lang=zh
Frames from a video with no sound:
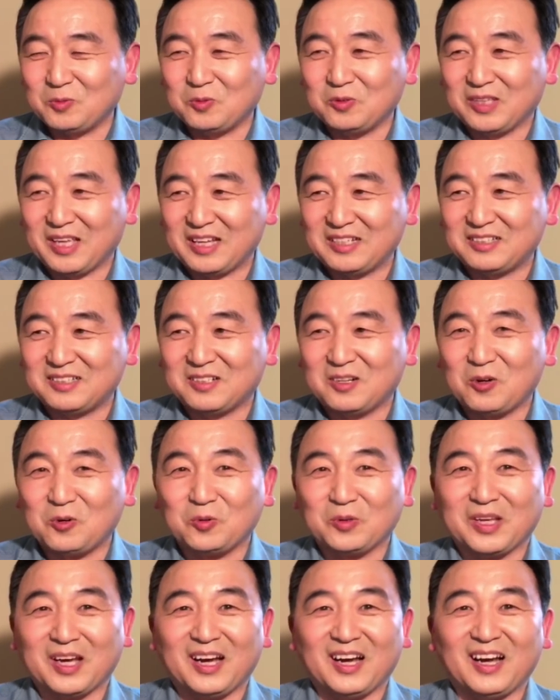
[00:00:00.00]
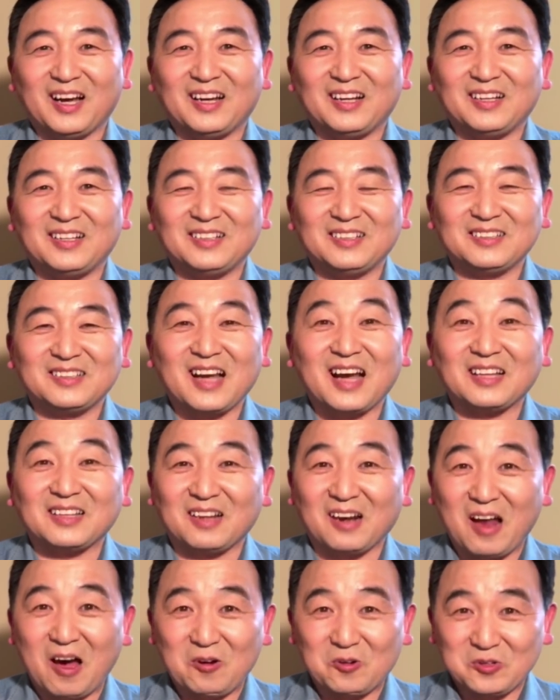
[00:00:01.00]
五年之后呢，他
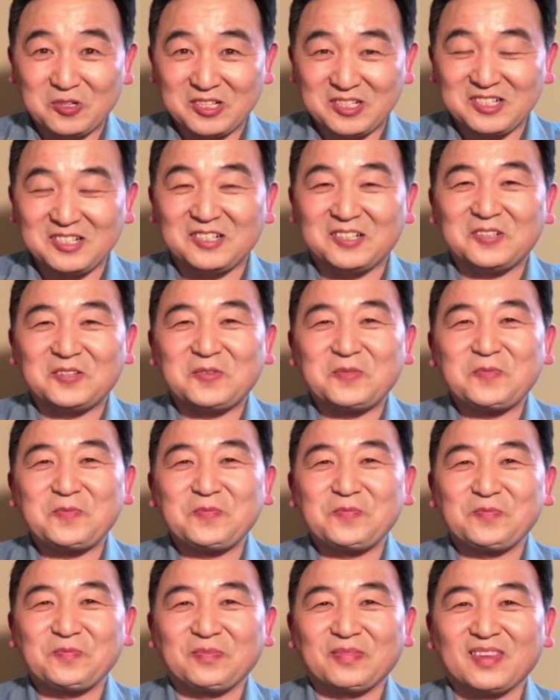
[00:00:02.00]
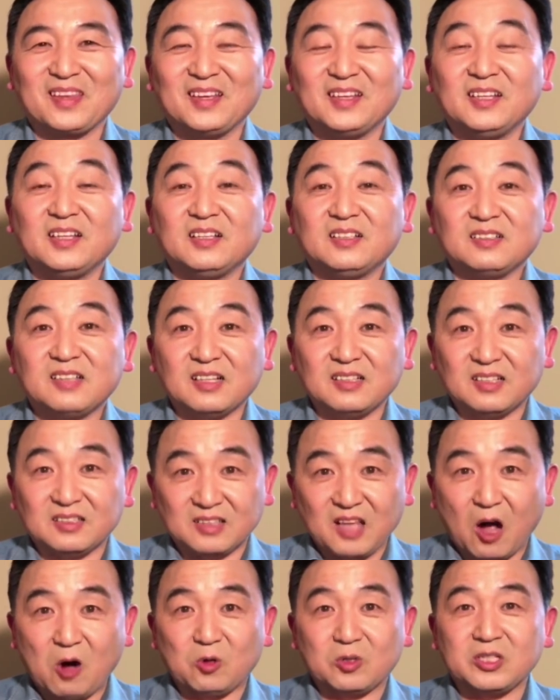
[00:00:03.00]
的老师，他的
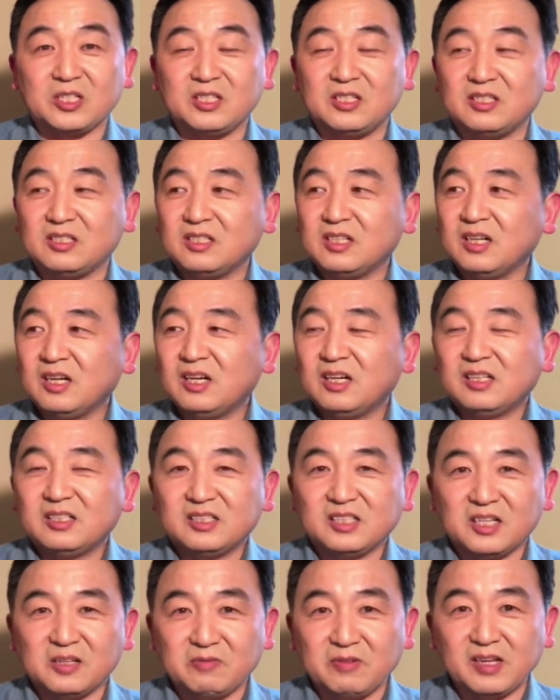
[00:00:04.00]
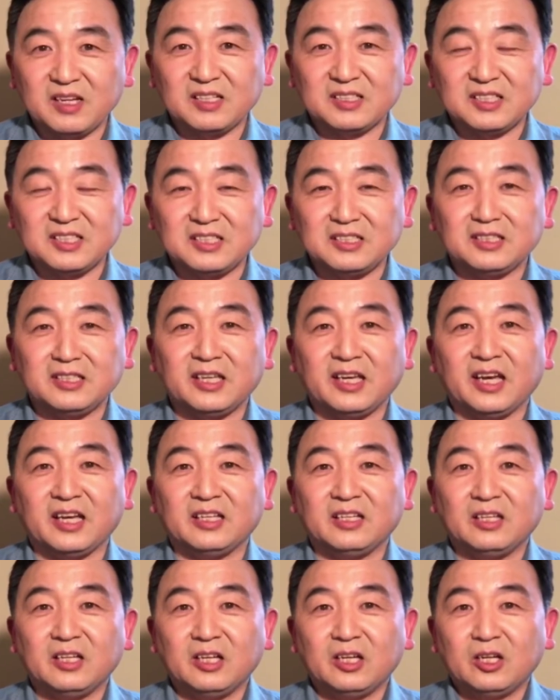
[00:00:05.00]
导师，成为了今
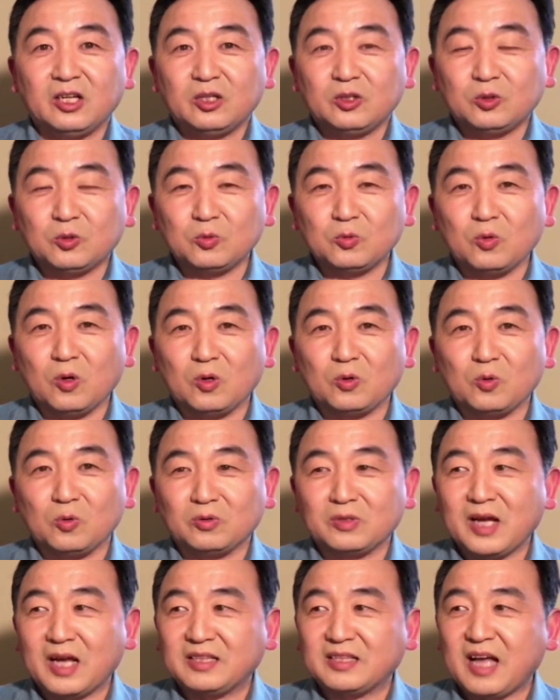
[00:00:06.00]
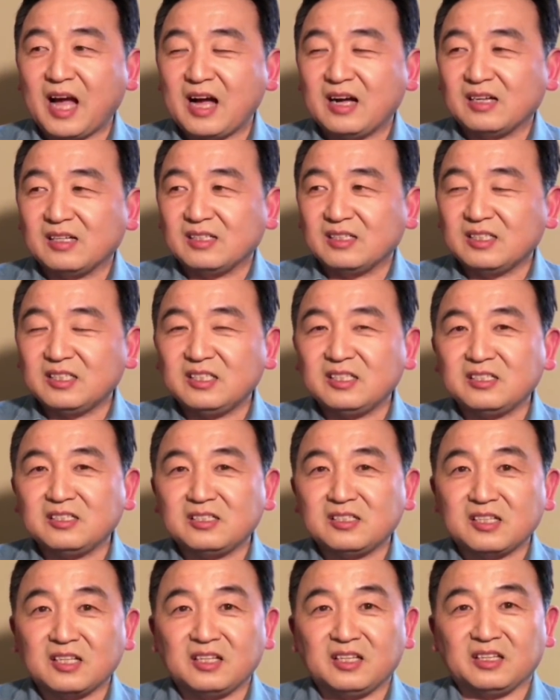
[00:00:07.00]
天中国共产党
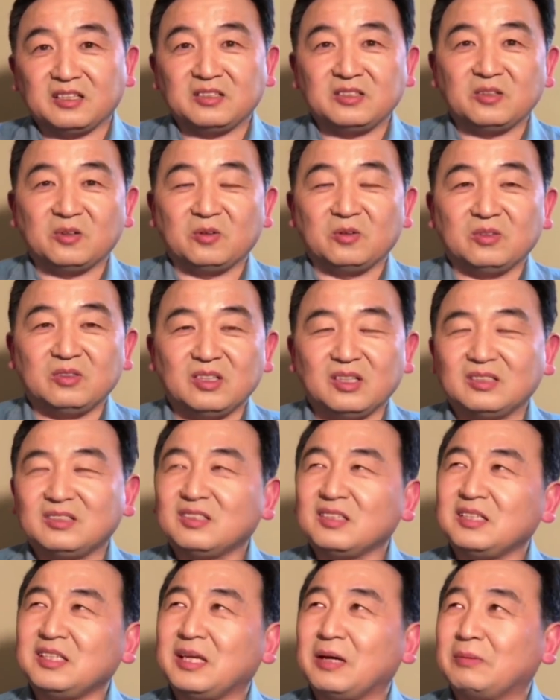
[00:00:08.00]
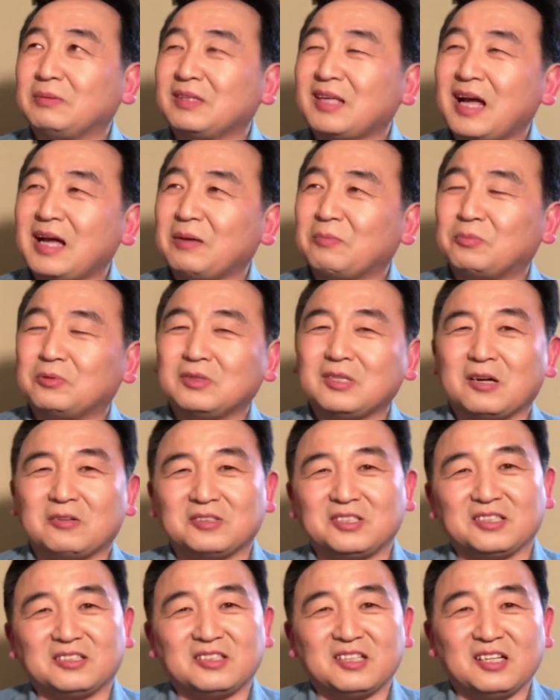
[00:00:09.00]
精神领袖。呃，这也他也不叫
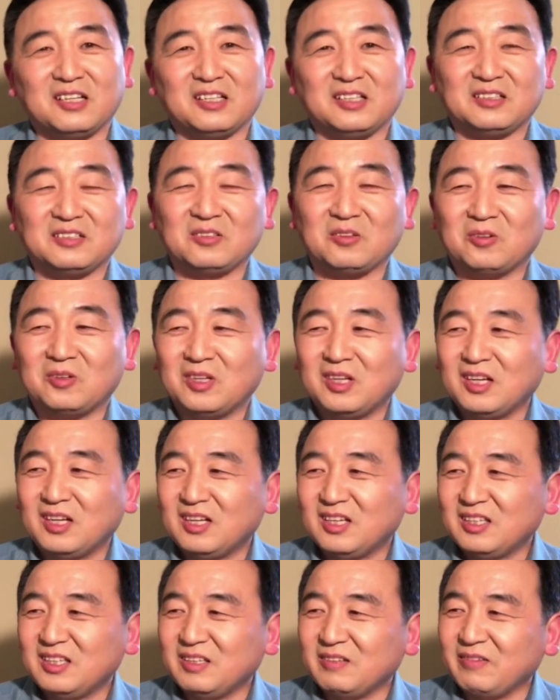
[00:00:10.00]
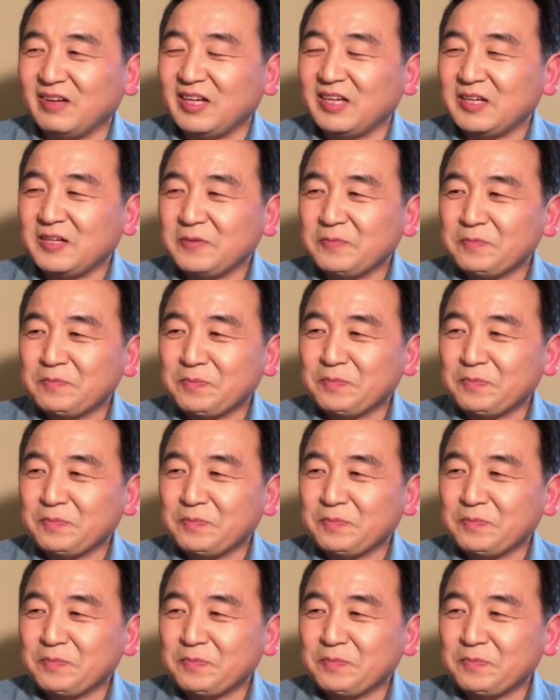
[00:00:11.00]
精神领袖，因为，